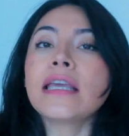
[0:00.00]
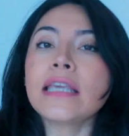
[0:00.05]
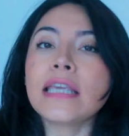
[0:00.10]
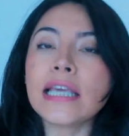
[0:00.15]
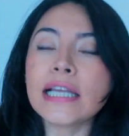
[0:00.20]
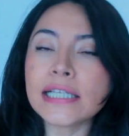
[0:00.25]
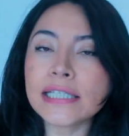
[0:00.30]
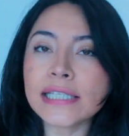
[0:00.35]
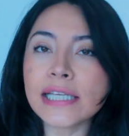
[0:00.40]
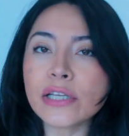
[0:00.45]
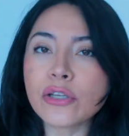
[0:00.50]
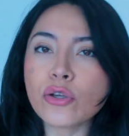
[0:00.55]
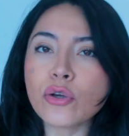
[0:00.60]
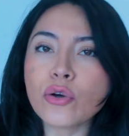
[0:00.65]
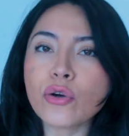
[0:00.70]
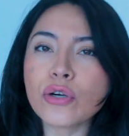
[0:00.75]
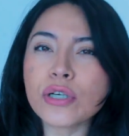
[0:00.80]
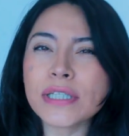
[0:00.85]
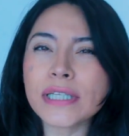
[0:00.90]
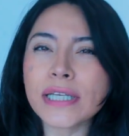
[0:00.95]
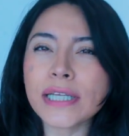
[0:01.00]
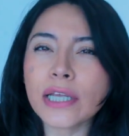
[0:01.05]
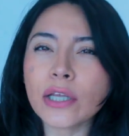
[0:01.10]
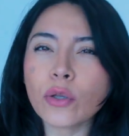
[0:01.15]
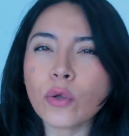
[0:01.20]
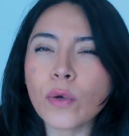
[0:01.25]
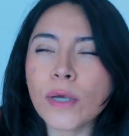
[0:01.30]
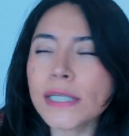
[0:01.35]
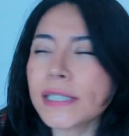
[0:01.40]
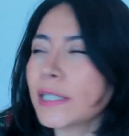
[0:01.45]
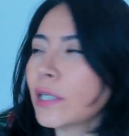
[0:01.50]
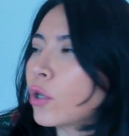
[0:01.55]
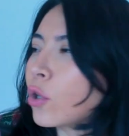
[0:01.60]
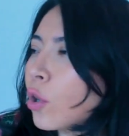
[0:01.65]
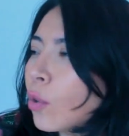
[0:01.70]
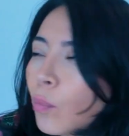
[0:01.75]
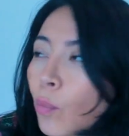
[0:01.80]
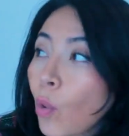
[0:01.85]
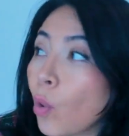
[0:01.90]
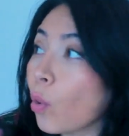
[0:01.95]
Y el señor se quedó así
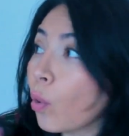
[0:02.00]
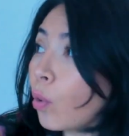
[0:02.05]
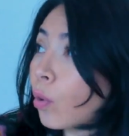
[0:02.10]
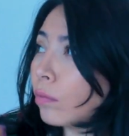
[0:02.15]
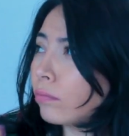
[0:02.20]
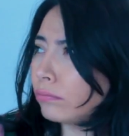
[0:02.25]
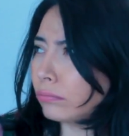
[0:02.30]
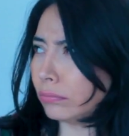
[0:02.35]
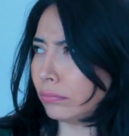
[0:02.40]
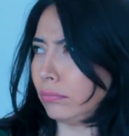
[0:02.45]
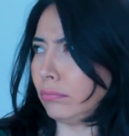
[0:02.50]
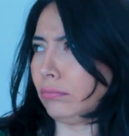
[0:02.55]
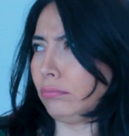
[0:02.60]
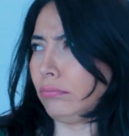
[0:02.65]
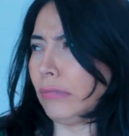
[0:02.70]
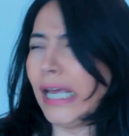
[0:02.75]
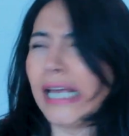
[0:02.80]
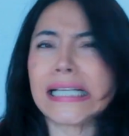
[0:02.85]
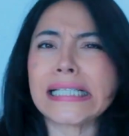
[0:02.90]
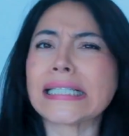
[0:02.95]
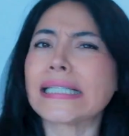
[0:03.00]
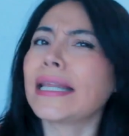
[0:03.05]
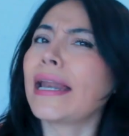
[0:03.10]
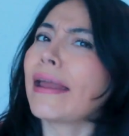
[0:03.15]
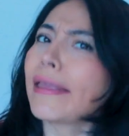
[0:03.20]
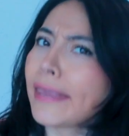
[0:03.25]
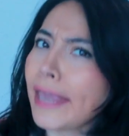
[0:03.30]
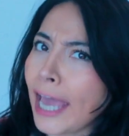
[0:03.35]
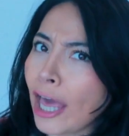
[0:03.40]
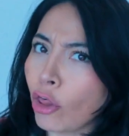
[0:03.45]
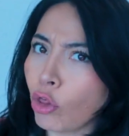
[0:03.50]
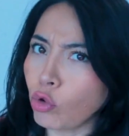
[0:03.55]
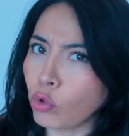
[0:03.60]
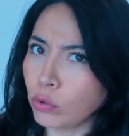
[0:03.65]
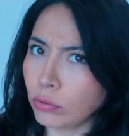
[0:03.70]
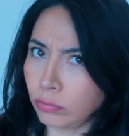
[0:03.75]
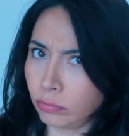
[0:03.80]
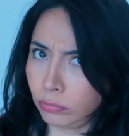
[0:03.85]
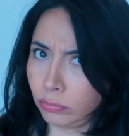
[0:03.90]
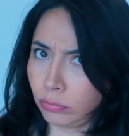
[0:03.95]
como, extrañado.